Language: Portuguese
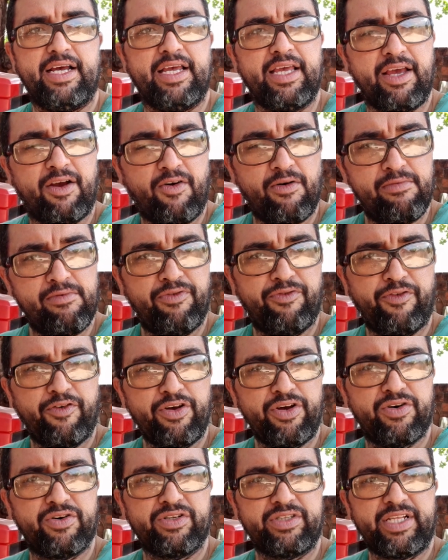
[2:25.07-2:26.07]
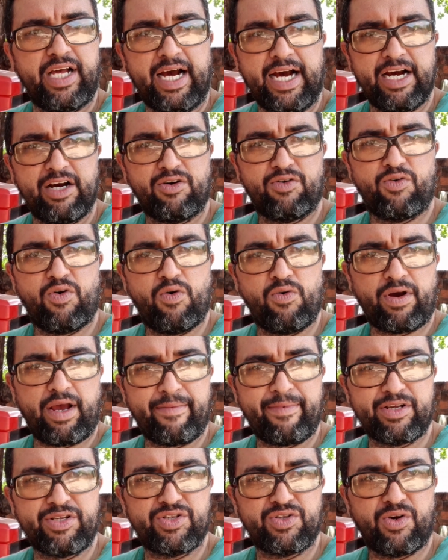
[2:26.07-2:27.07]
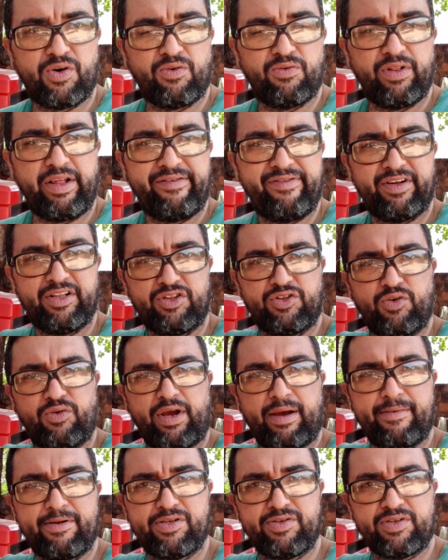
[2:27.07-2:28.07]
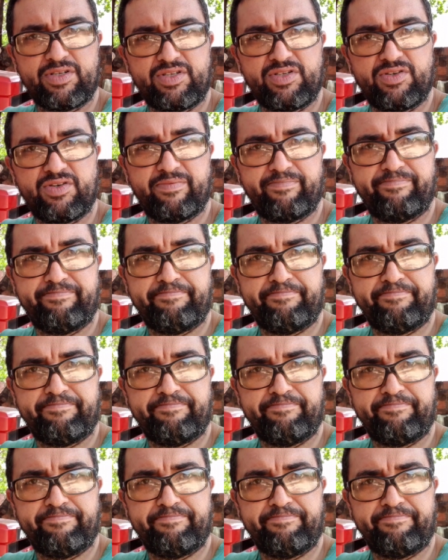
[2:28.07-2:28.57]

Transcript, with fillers: E como foi ontem, arrancou o quebra-sol, levantou o quebra-sol assim, ó.